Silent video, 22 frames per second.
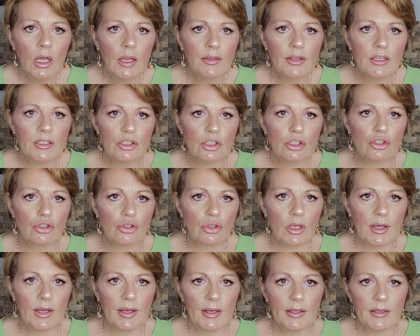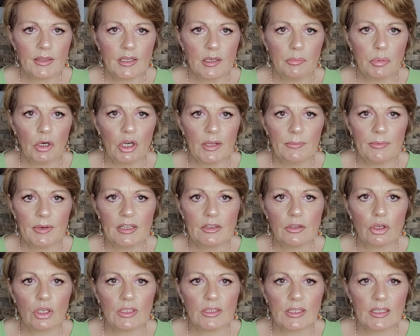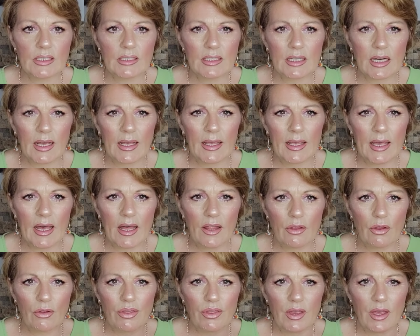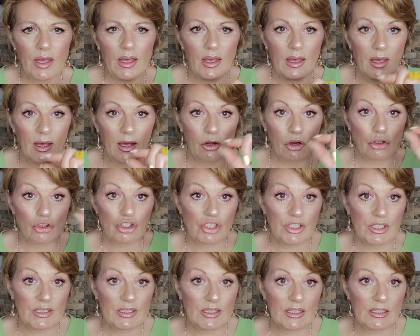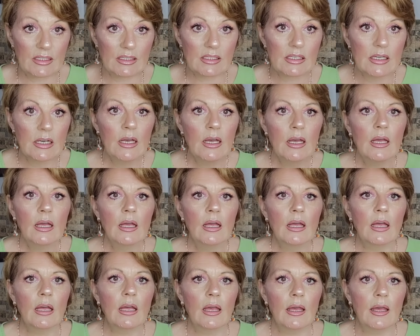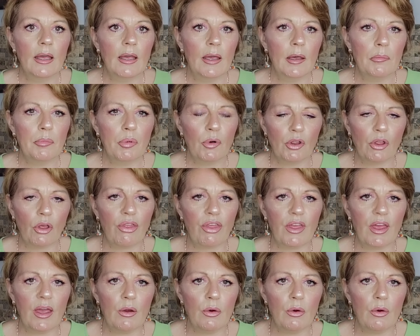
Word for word: de estos eh, tipo librito que te traía 12 cositas eh, por 12